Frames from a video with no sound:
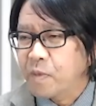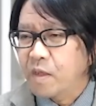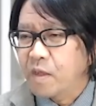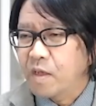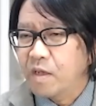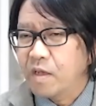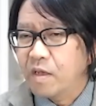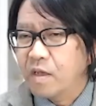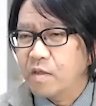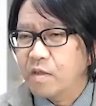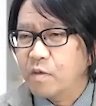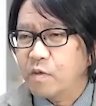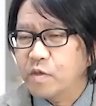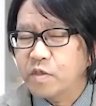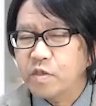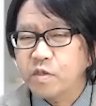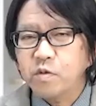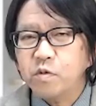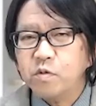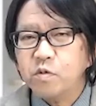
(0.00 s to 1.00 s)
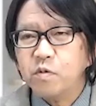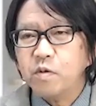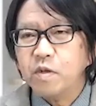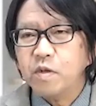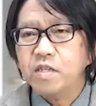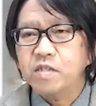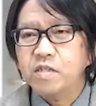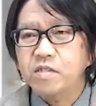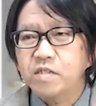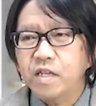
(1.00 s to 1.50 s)
えっ、ー、と仕事は
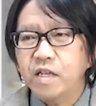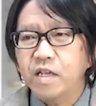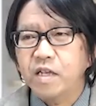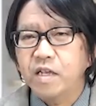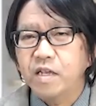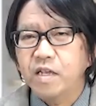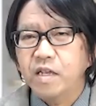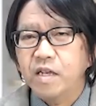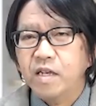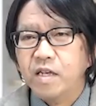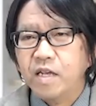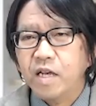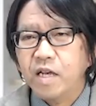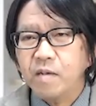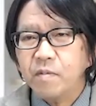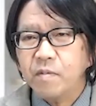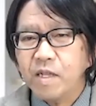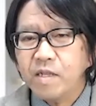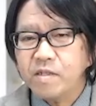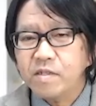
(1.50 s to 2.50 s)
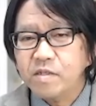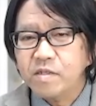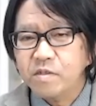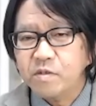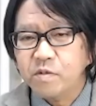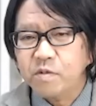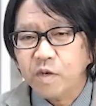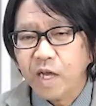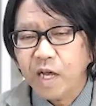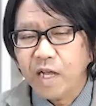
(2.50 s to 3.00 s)
ですね、我慢す
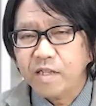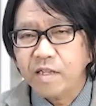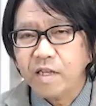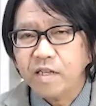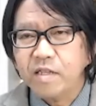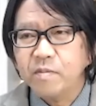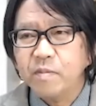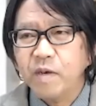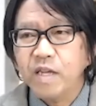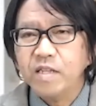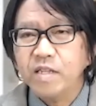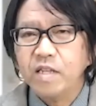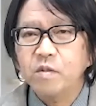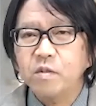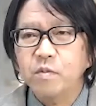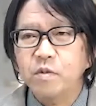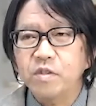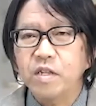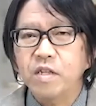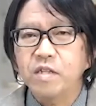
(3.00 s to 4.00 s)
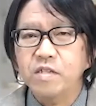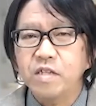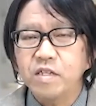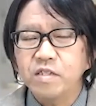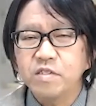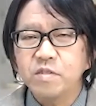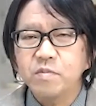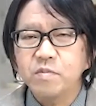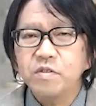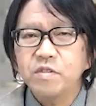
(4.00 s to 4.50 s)
るのが当たり前だと思ったんですね。
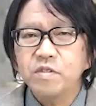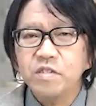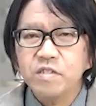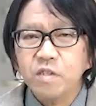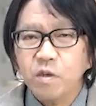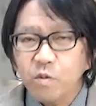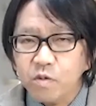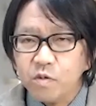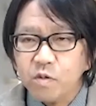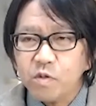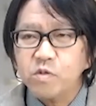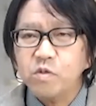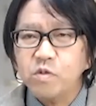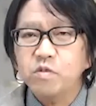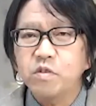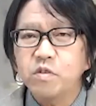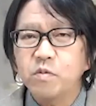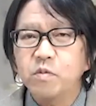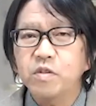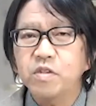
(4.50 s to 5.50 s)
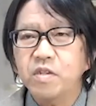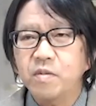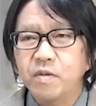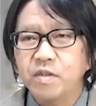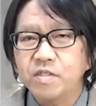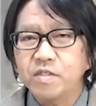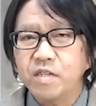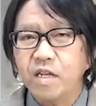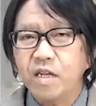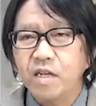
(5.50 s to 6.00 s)
自分自身本当そういうふうに思ってま
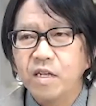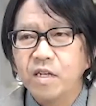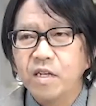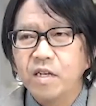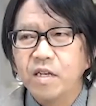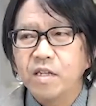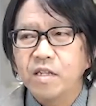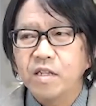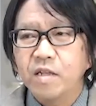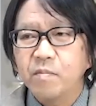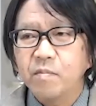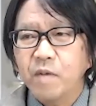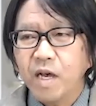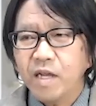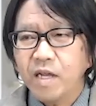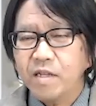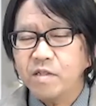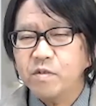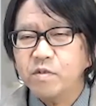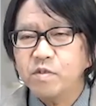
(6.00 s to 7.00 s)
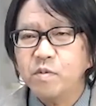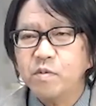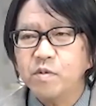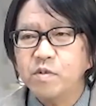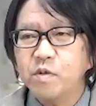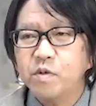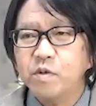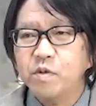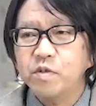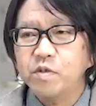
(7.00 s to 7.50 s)
した。で、周りの人も
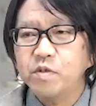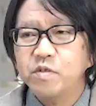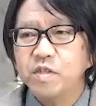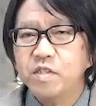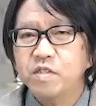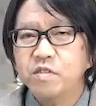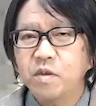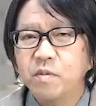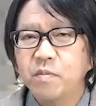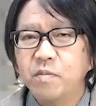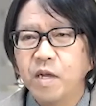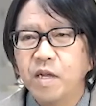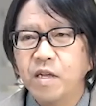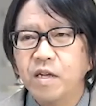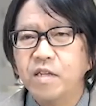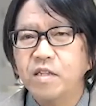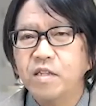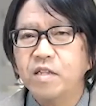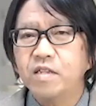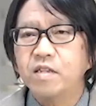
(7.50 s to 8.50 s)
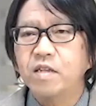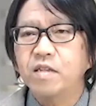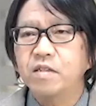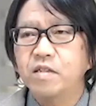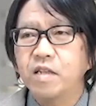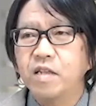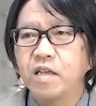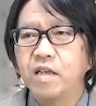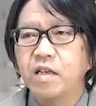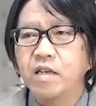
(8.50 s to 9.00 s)
そういう風な人がばっかりだったん
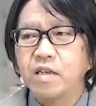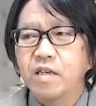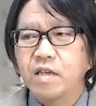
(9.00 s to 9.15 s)
で、